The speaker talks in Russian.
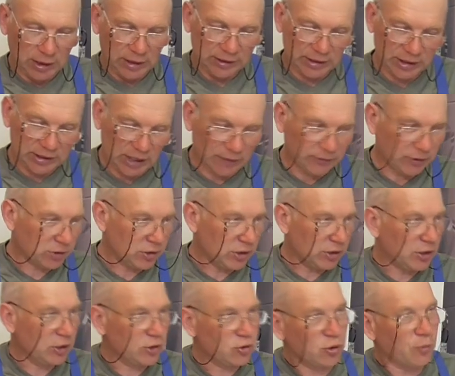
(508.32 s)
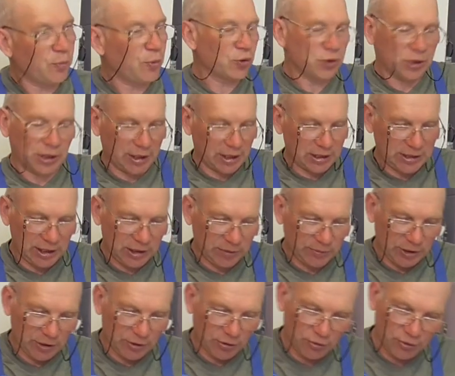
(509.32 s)
на завтрашний день, чтобы просто разлить
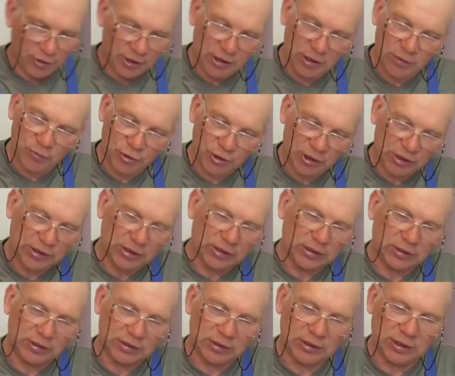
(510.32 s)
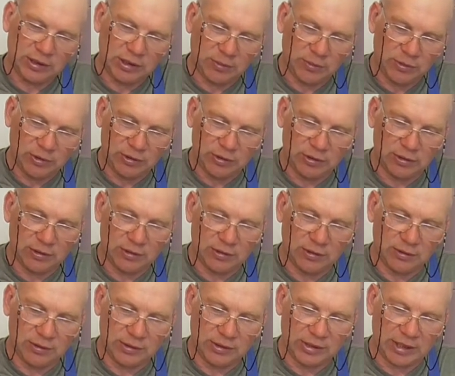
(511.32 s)
молоко и не мучиться с, с этим,
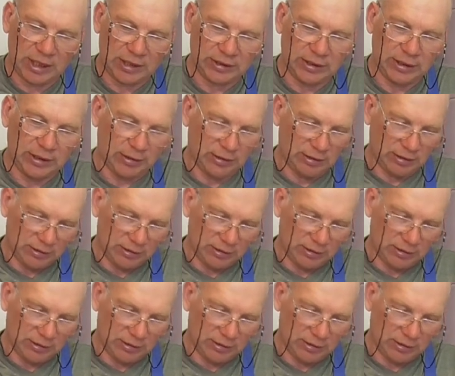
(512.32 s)
э, с датой.